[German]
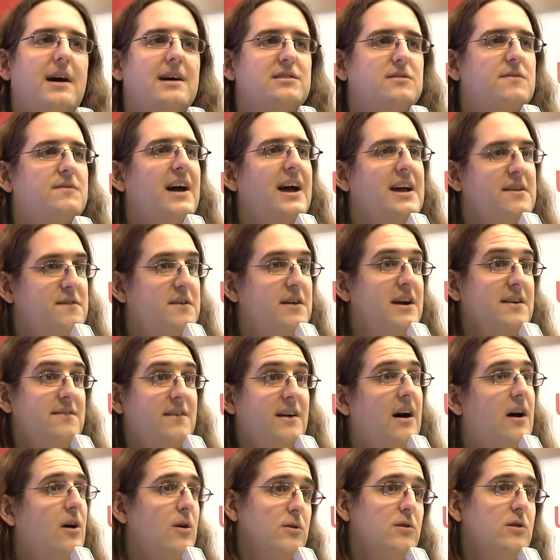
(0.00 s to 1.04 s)
Also Wi-Fi
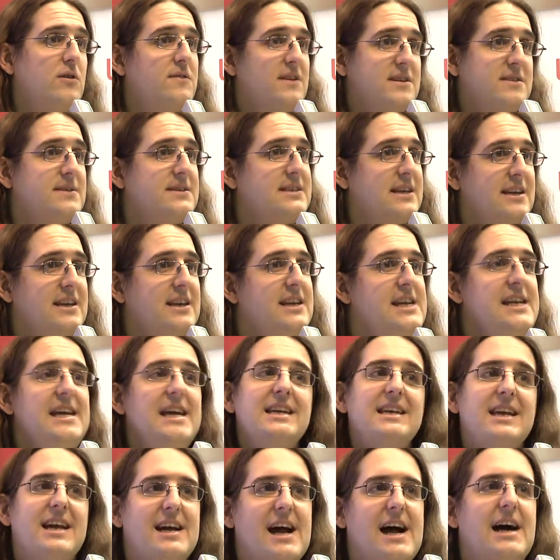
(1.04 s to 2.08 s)
war auch noch was, was an die
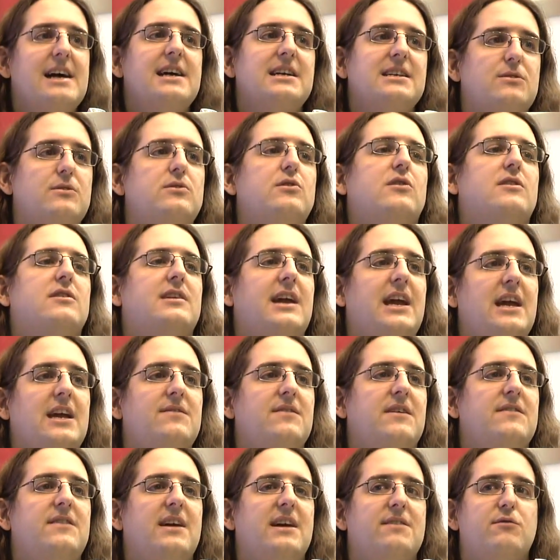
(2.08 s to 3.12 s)
Nieren gegangen ist und noch geht,
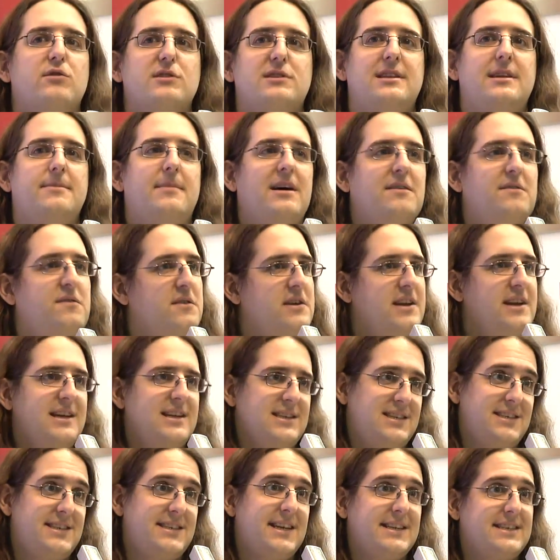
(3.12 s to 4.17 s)
weil wir wussten am Anfang nicht,
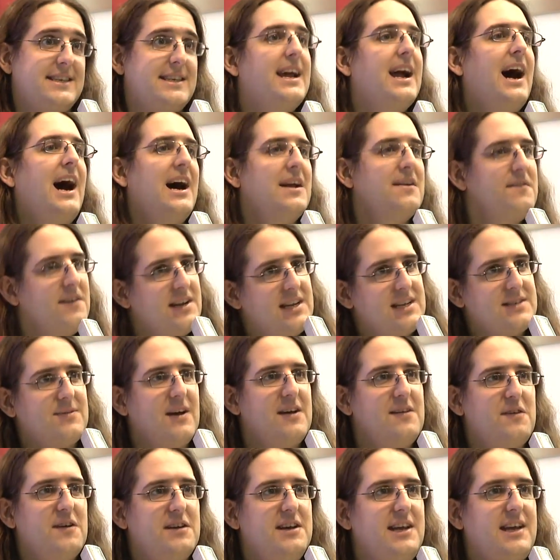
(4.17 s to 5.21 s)
ist es jetzt die Hardware, dass
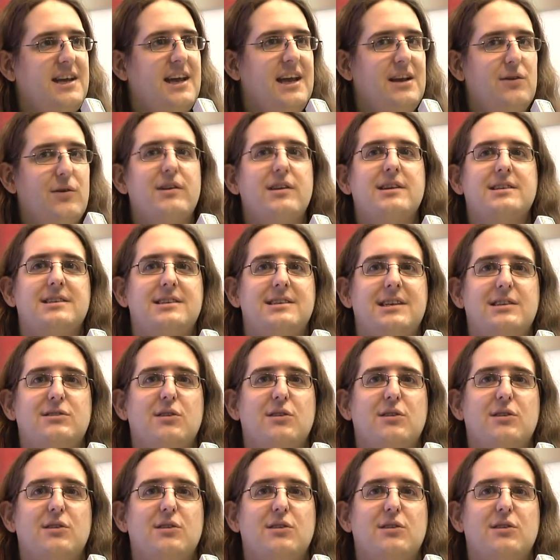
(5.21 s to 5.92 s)
Wi-Fi nicht geht oder ist es die